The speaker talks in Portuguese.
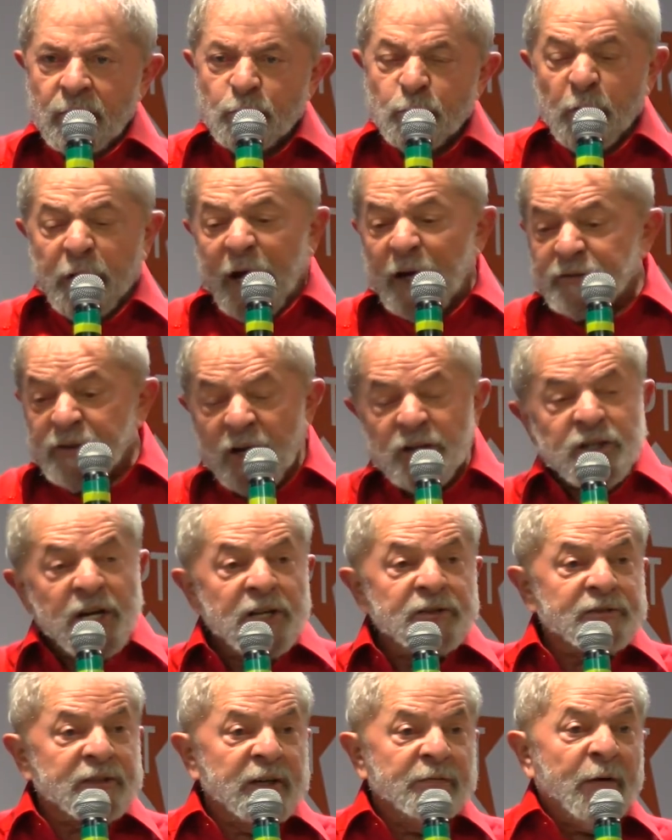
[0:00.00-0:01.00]
Porque tem
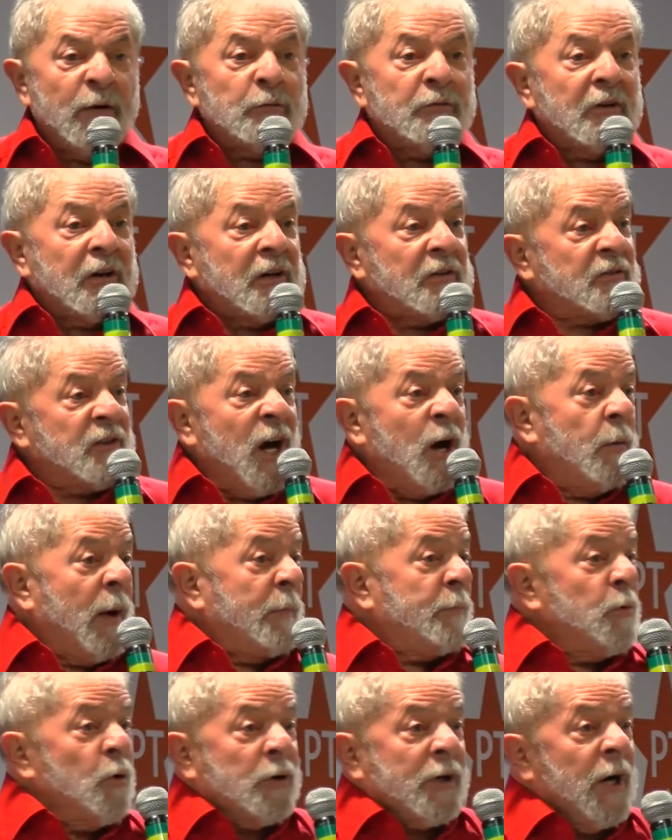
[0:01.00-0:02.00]
gente que fala o seguinte: não, é
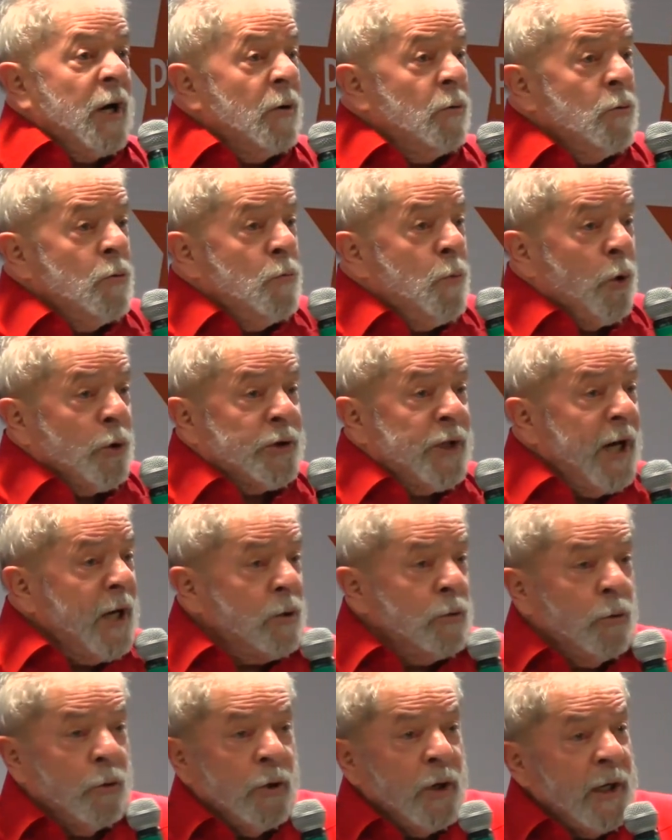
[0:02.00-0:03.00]
porque o
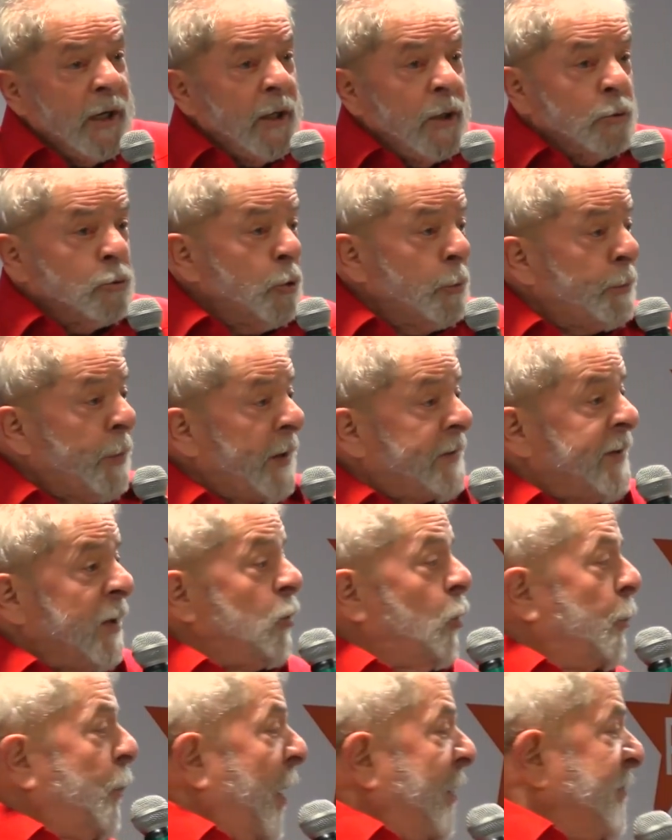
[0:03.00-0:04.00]
modelo do PT
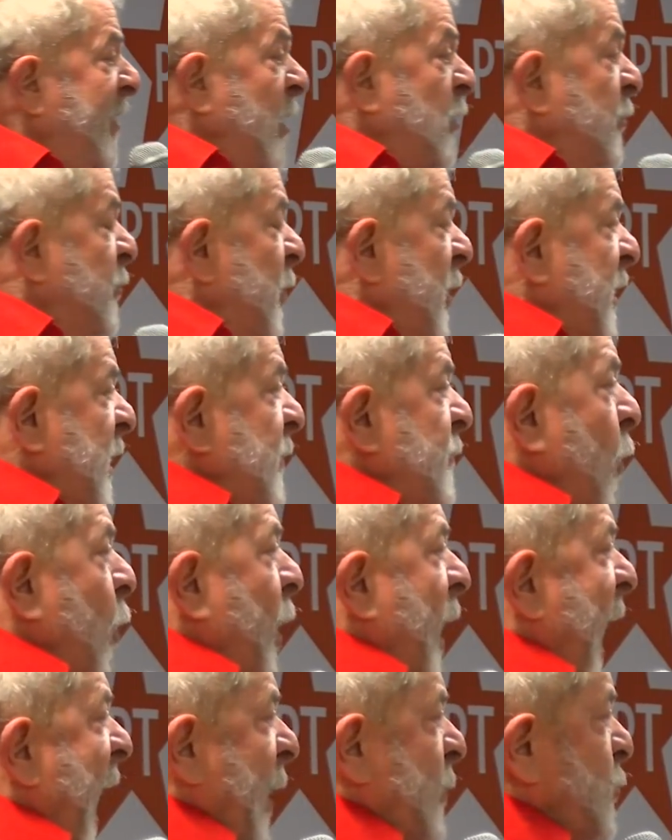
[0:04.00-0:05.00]
no passado foi
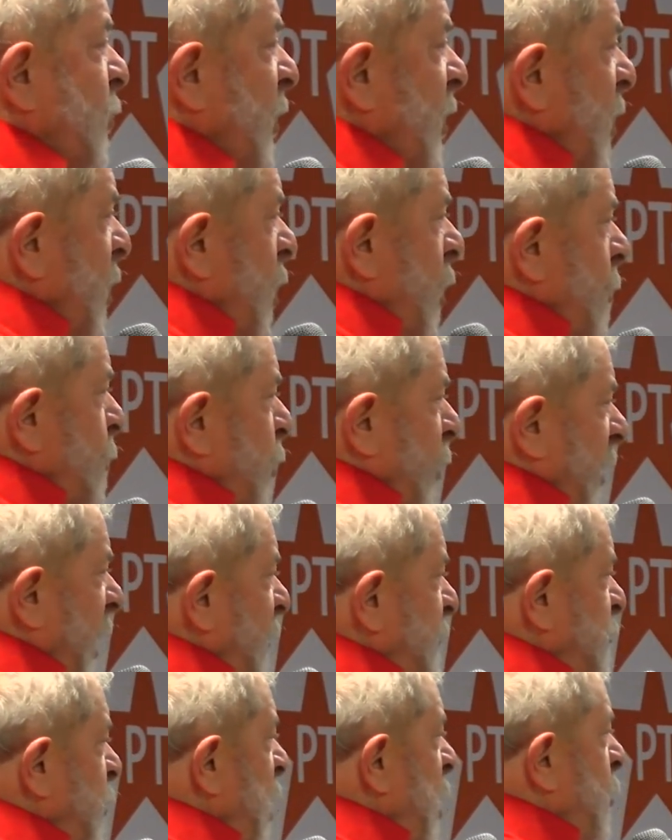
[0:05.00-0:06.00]
equivocado, porque
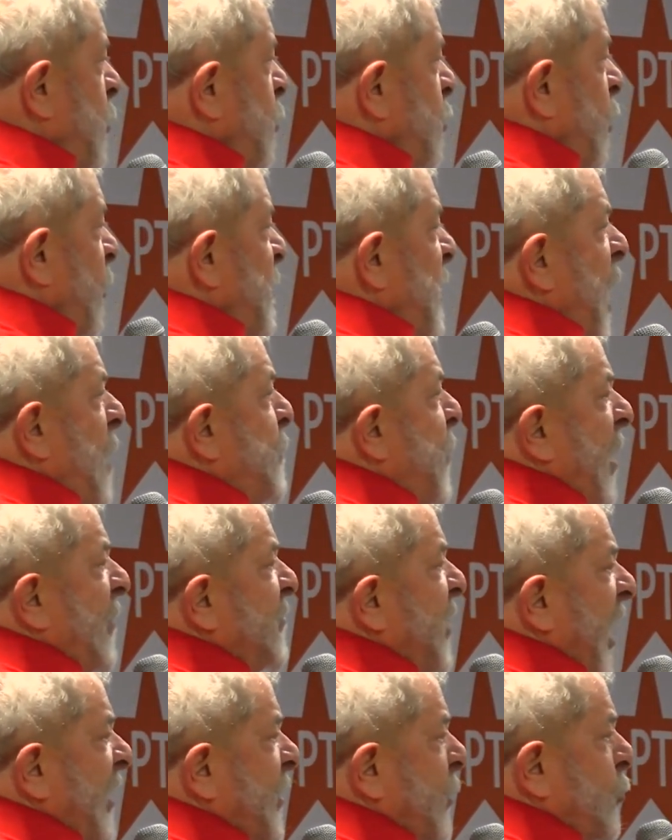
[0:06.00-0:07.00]
foi economia
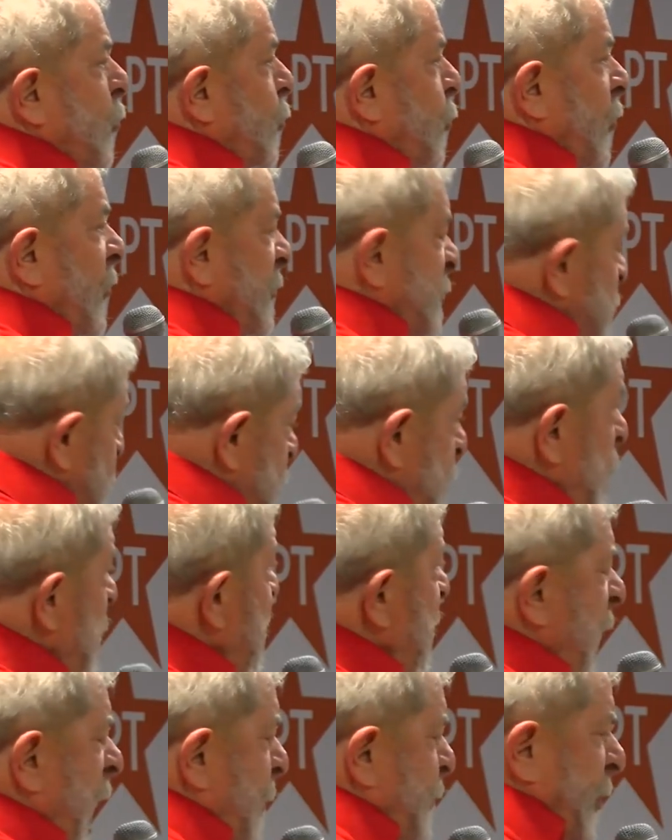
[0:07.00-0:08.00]
baseada no consumo,
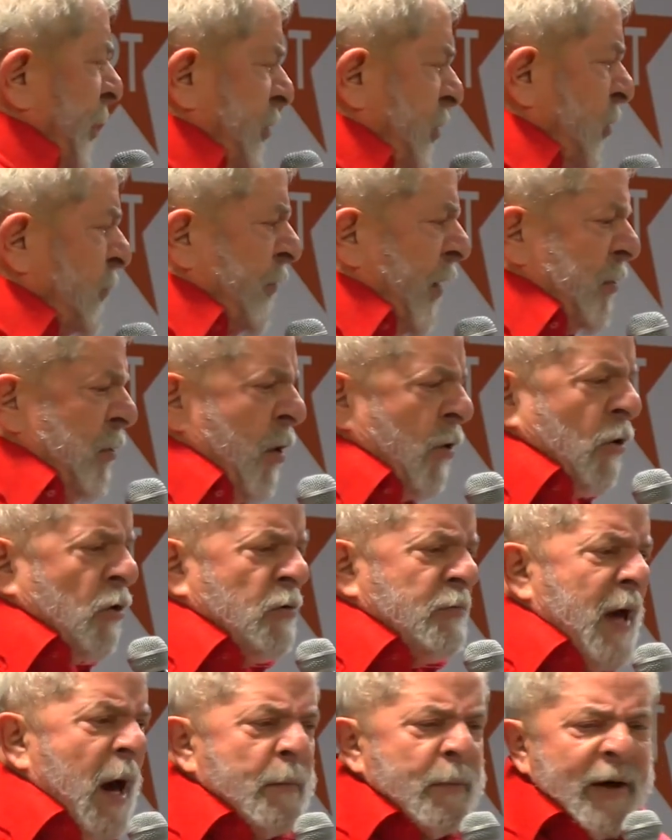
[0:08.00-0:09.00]
é preciso fazer
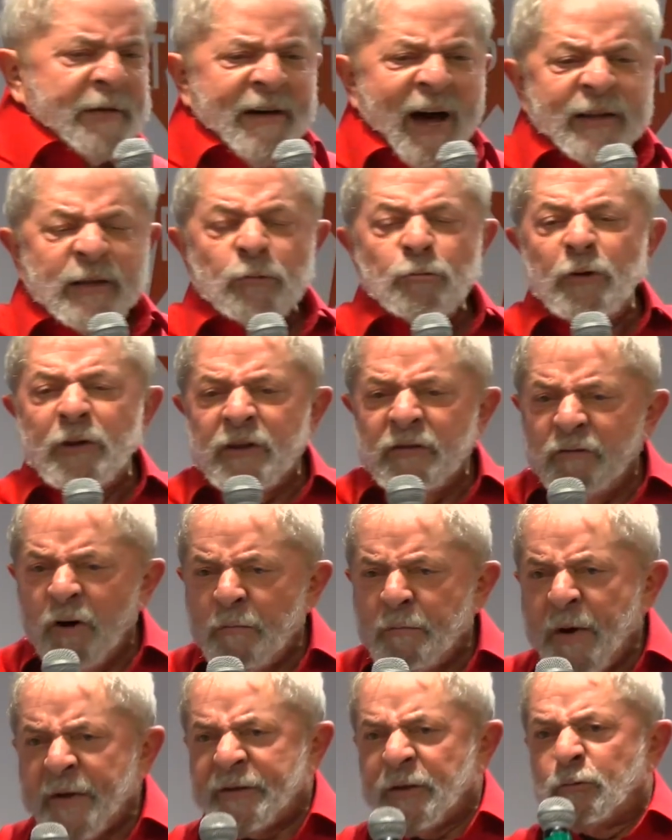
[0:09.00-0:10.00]
economia baseada no
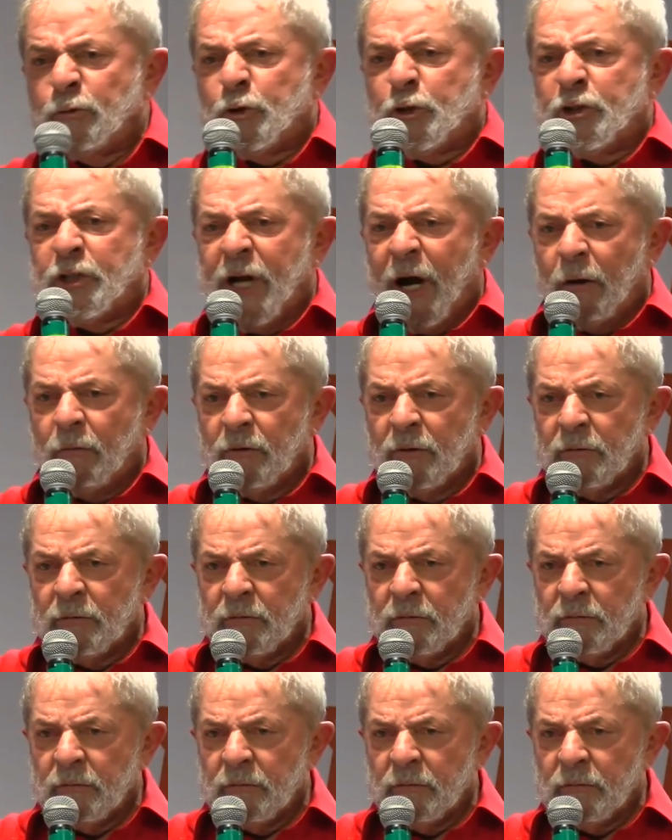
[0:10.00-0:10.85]
desenvolvimento industrial.